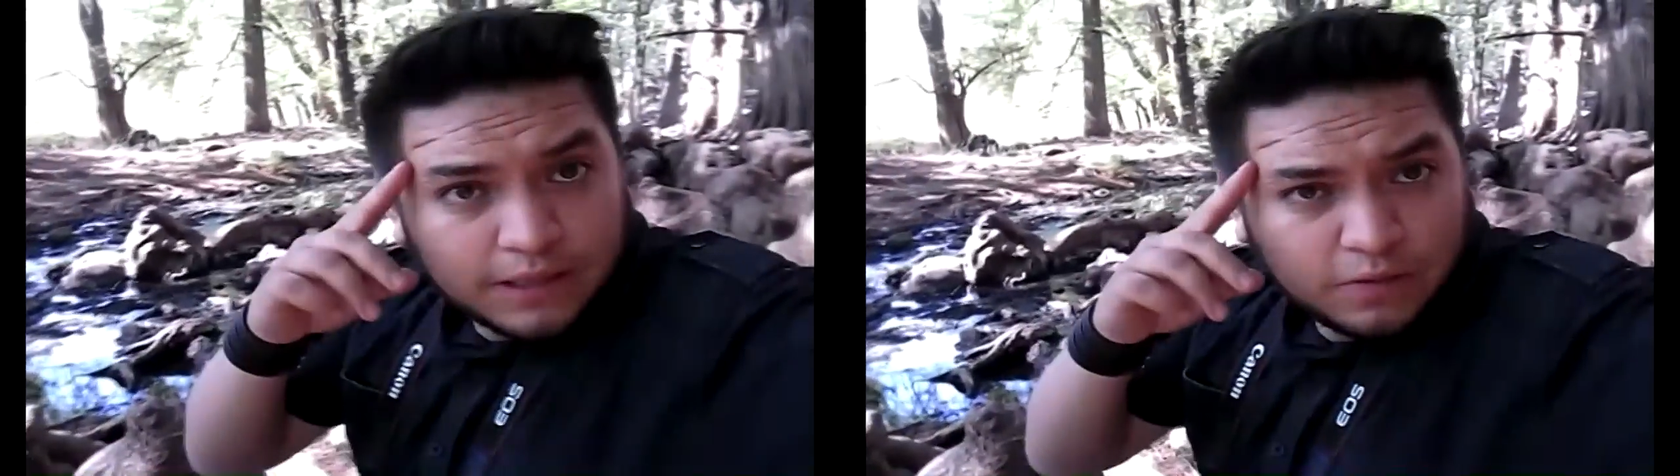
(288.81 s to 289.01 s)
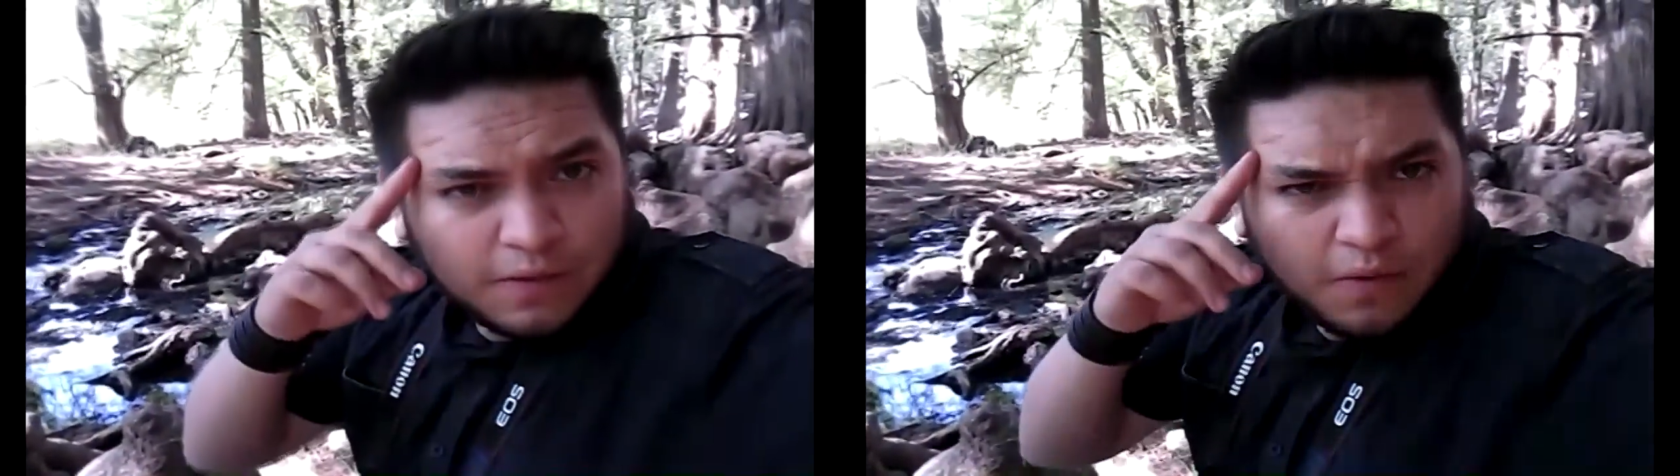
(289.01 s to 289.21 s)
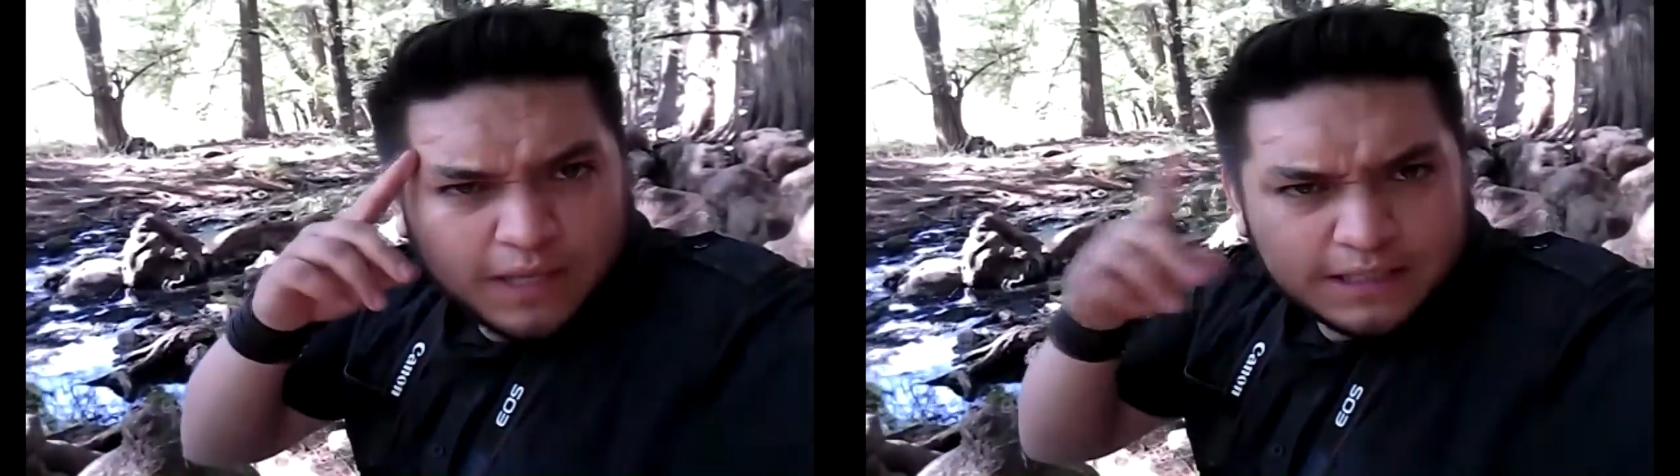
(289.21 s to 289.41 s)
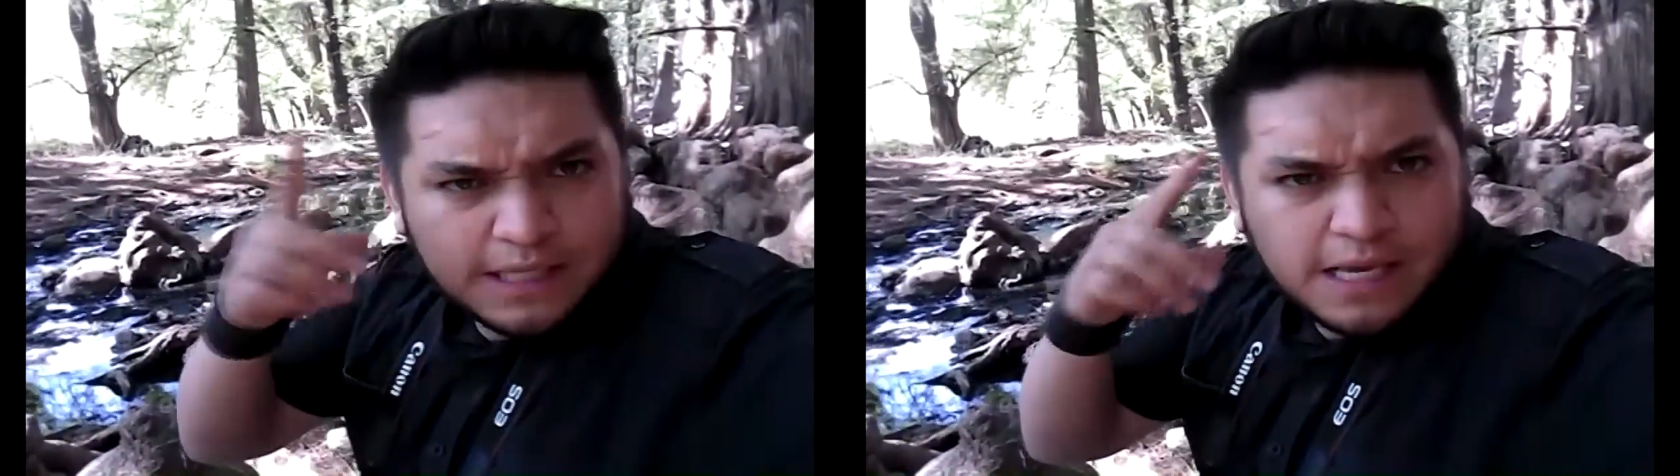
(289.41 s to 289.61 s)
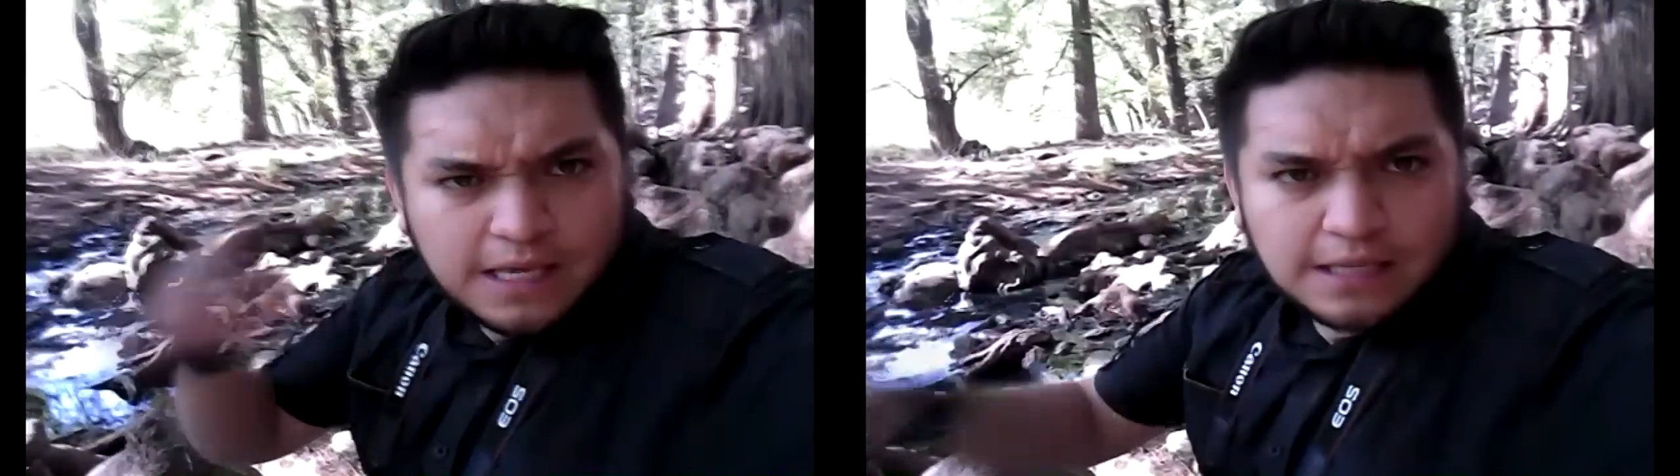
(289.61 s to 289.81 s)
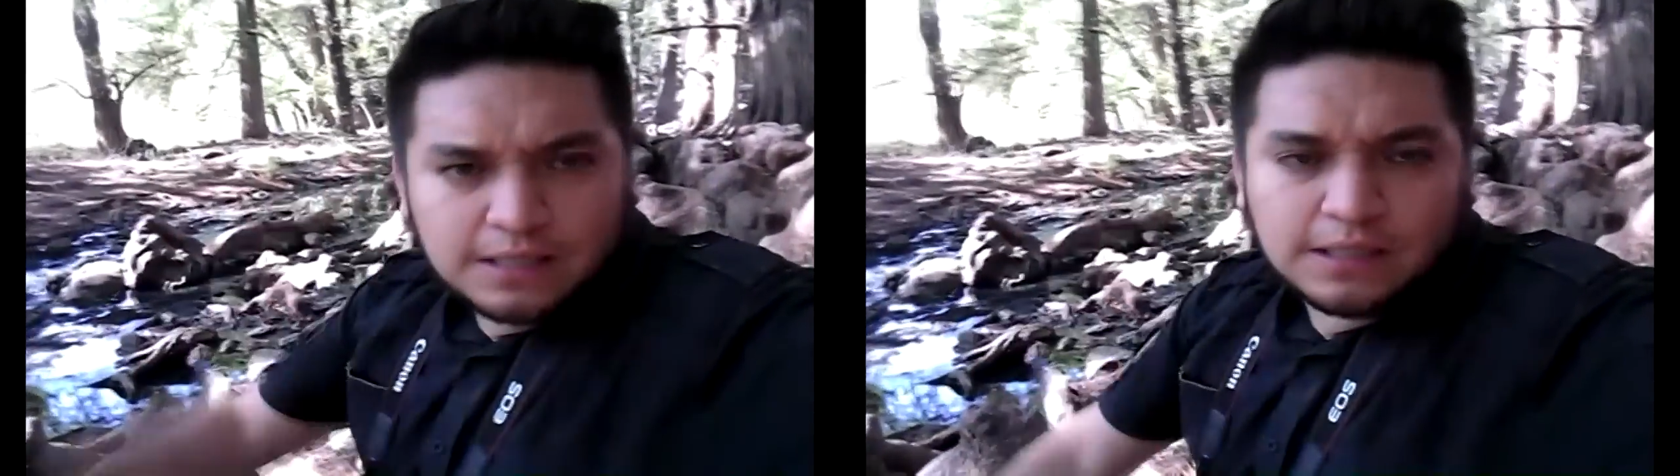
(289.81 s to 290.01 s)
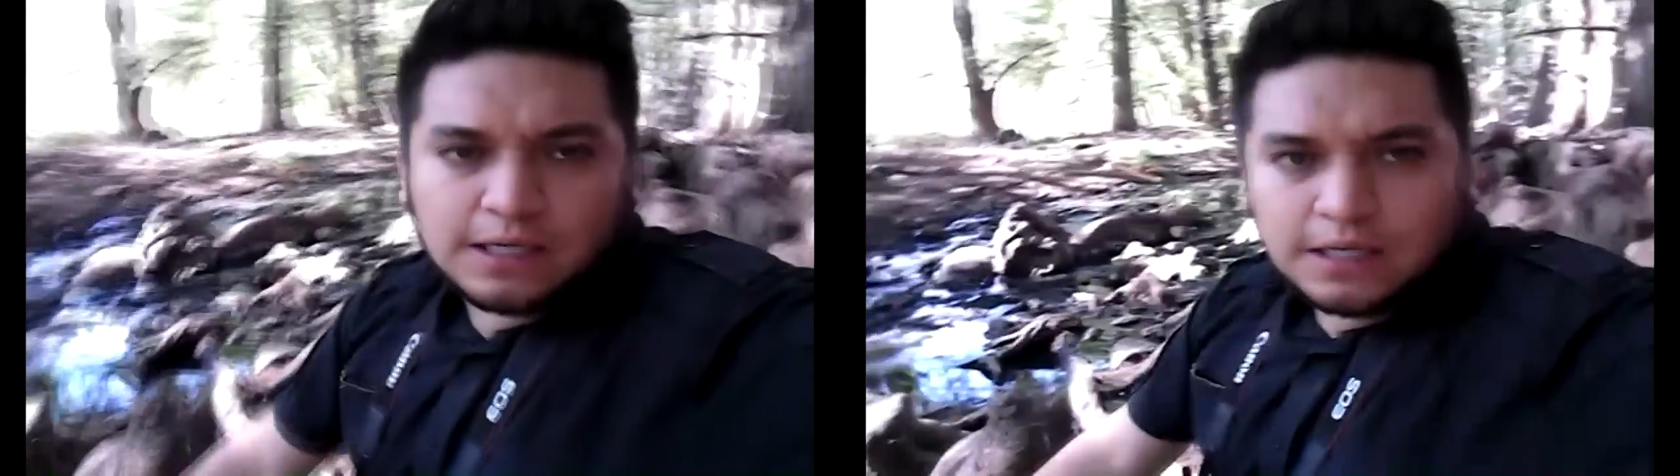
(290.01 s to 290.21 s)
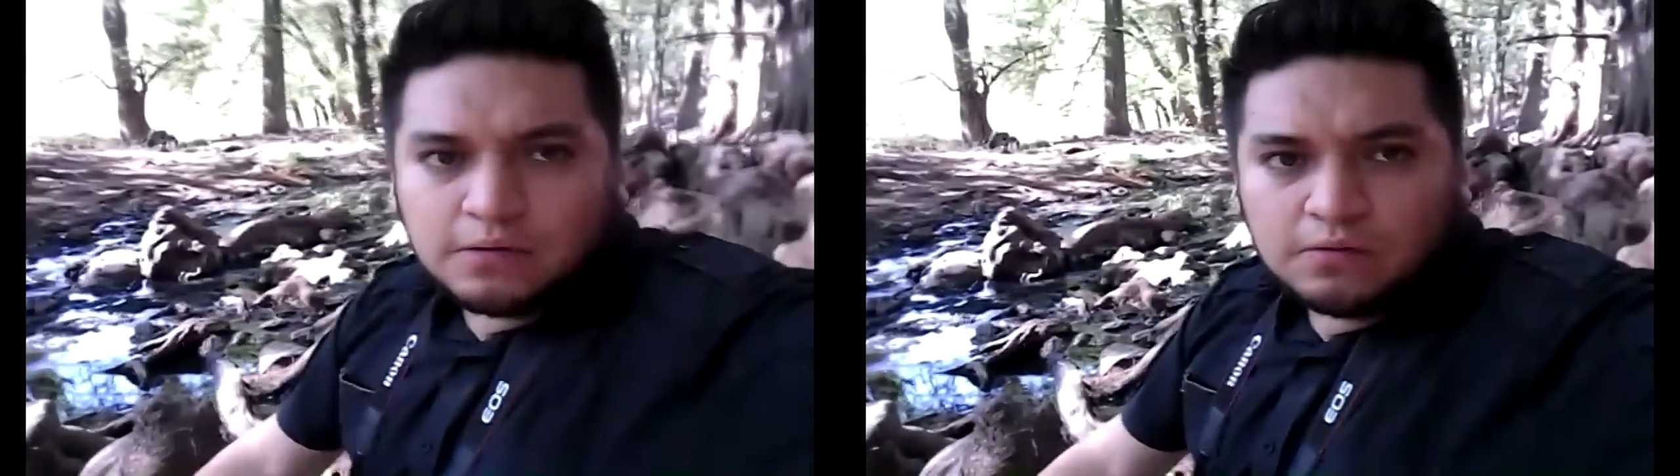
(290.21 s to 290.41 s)
esto me lo hice
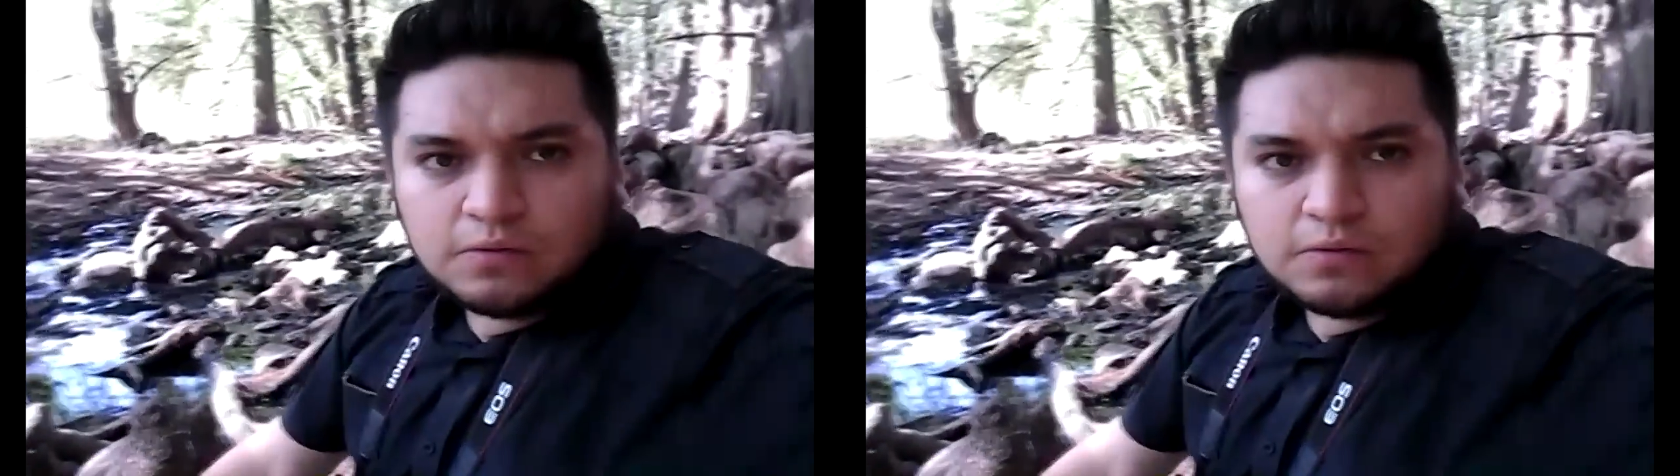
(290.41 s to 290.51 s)
en,